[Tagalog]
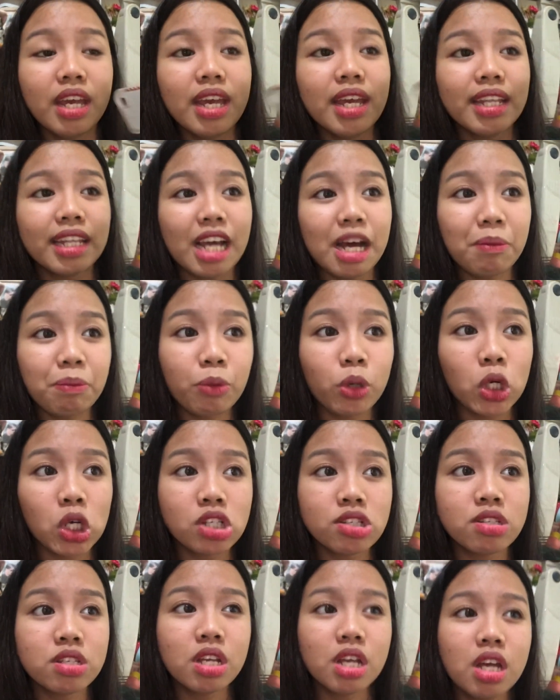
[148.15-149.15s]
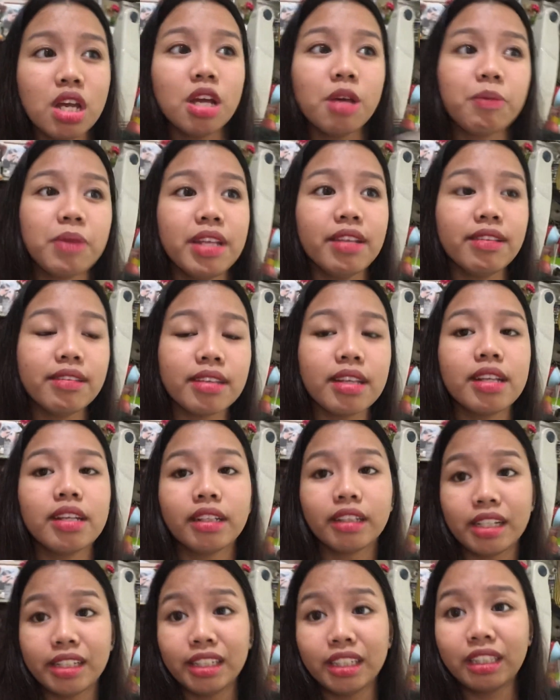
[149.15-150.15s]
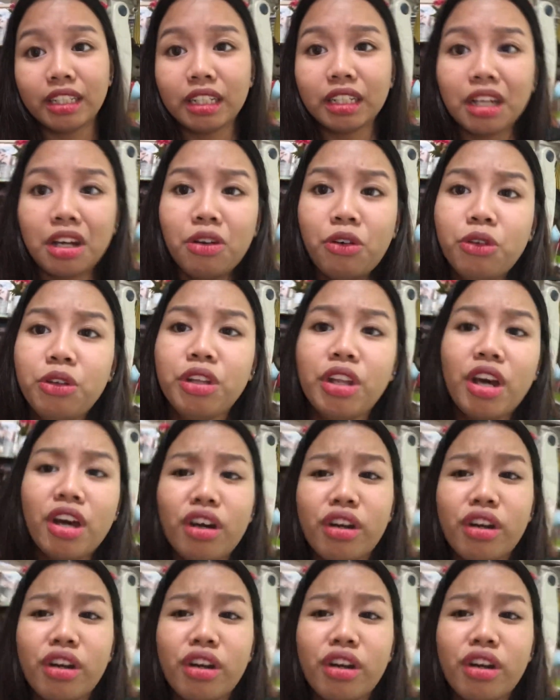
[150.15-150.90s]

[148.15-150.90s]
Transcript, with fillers: Tapos minsan nagdadagdag ako ng